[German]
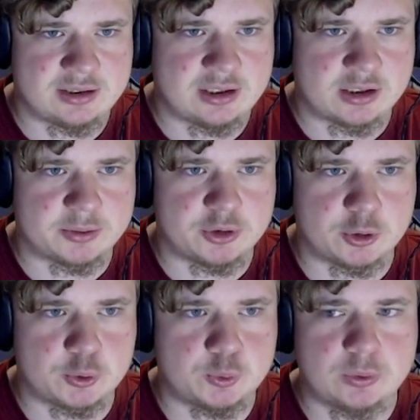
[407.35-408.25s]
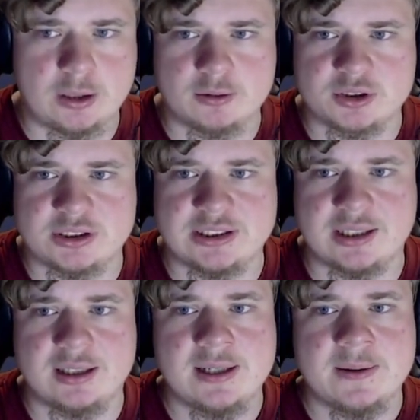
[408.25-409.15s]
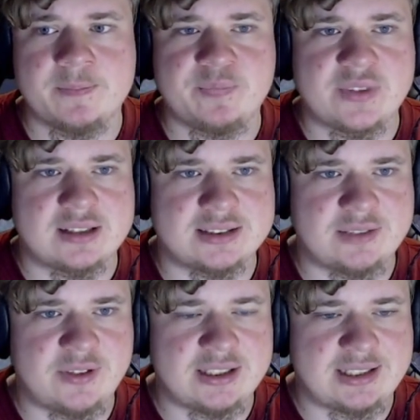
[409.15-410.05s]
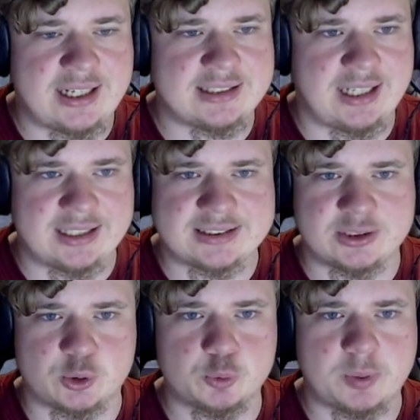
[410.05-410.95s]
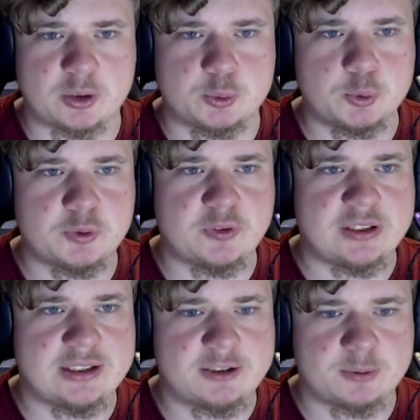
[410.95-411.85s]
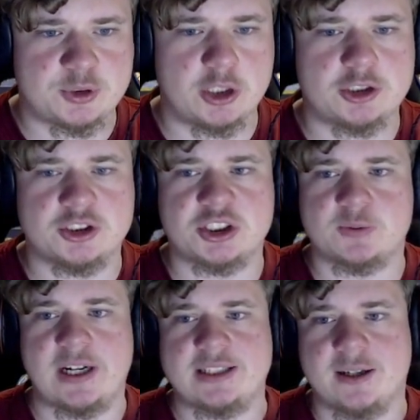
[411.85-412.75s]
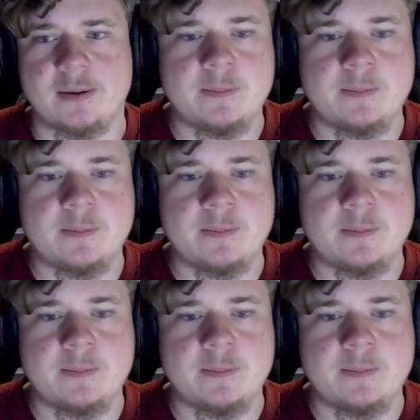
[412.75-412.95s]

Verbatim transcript: Sieht er, glaube ich, noch cooler aus. Hier sehen wir ihn. Der, der ist halt super cool, finde ich. Surgeon Striker.